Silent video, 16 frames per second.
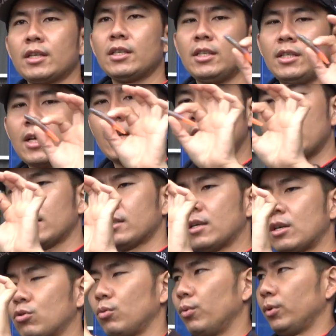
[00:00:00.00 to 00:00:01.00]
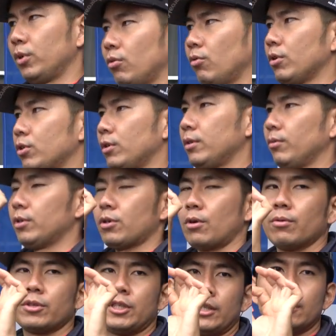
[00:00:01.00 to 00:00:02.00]
但是以它的样式来说，我们都会称之为
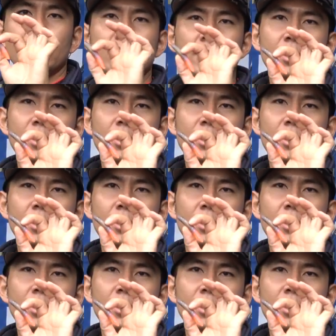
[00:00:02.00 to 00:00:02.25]
虫形。